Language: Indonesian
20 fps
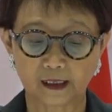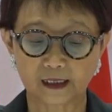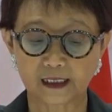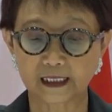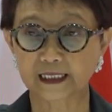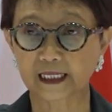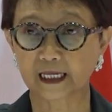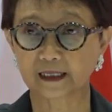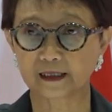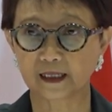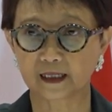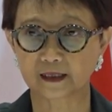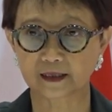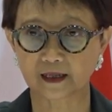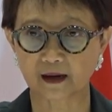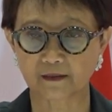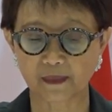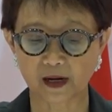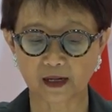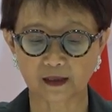Di saat yang
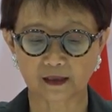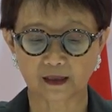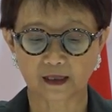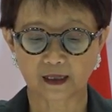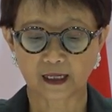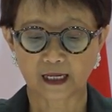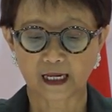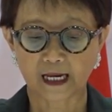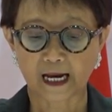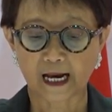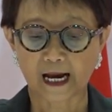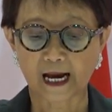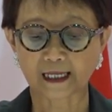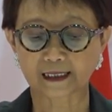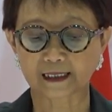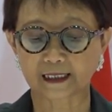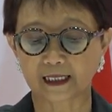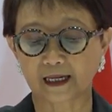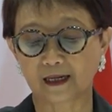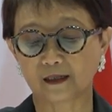sama,
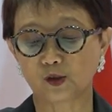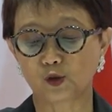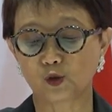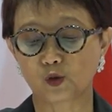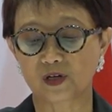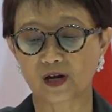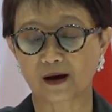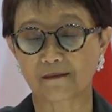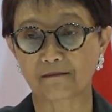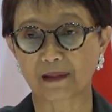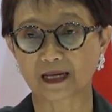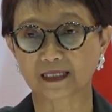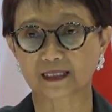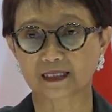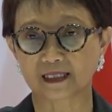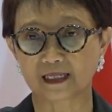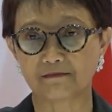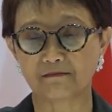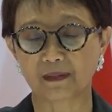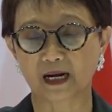ASEAN juga
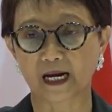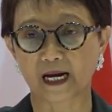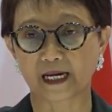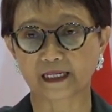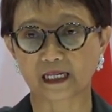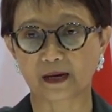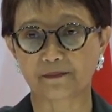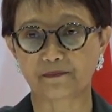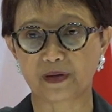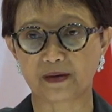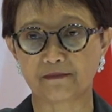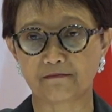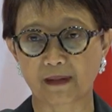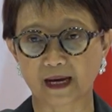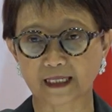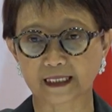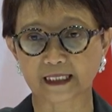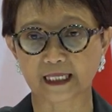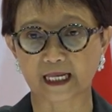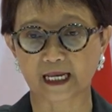masih menghadapi
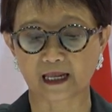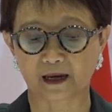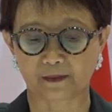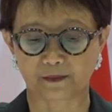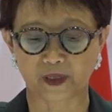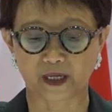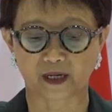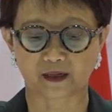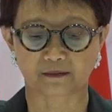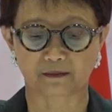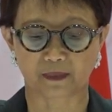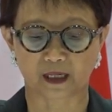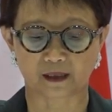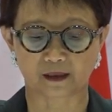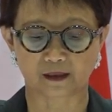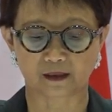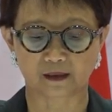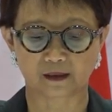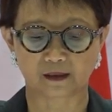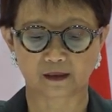masalah Myanmar.
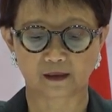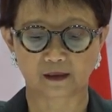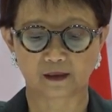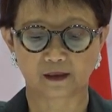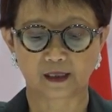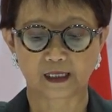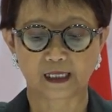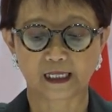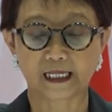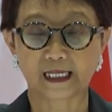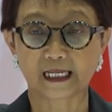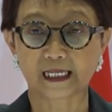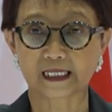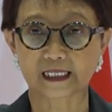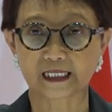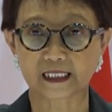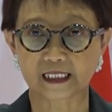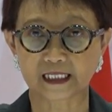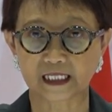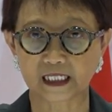
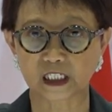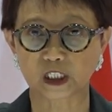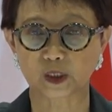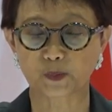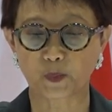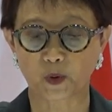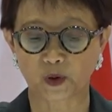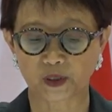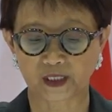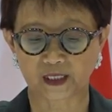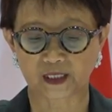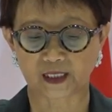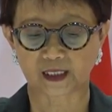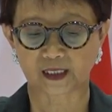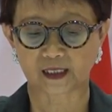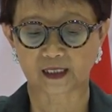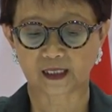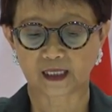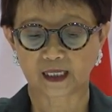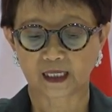Krisis politik
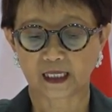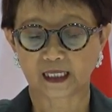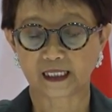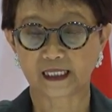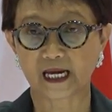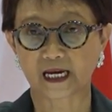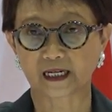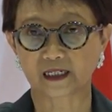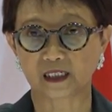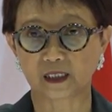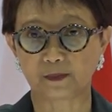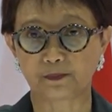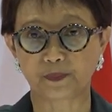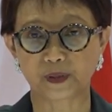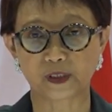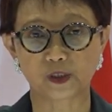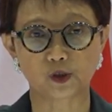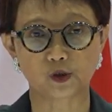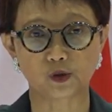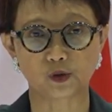yang
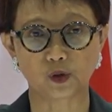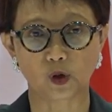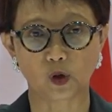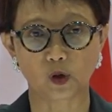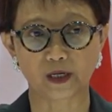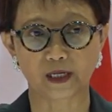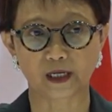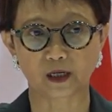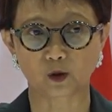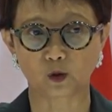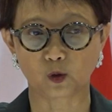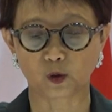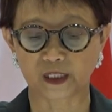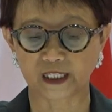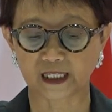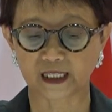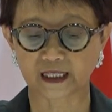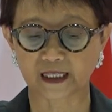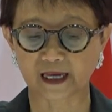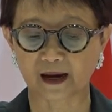dipicu oleh
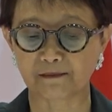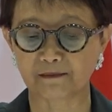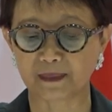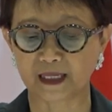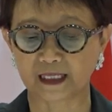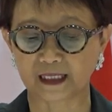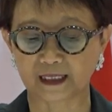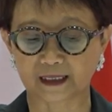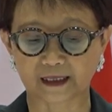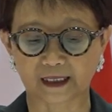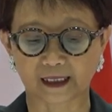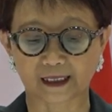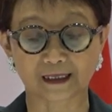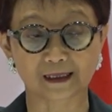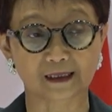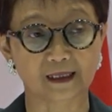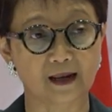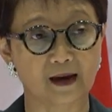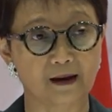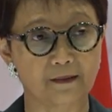kudeta militer
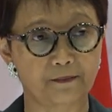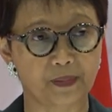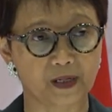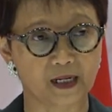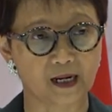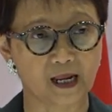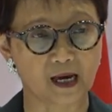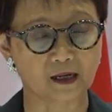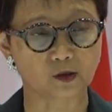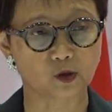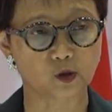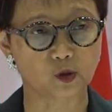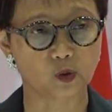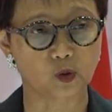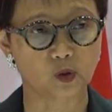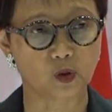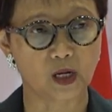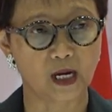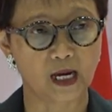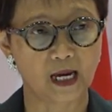telah
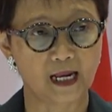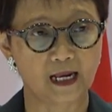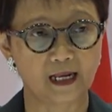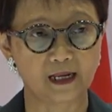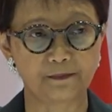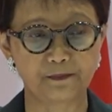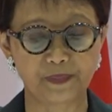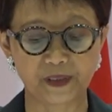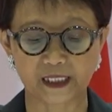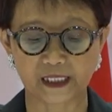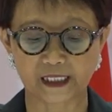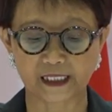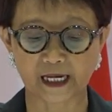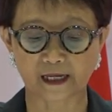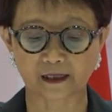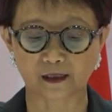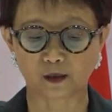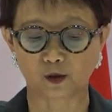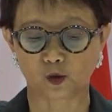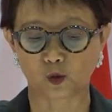berlangsung lebih
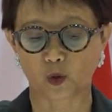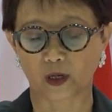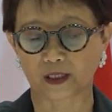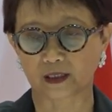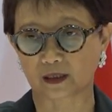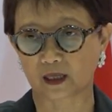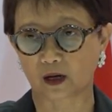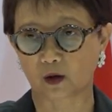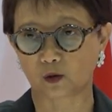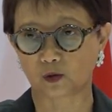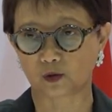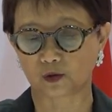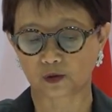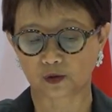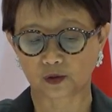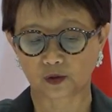dari dua tahun.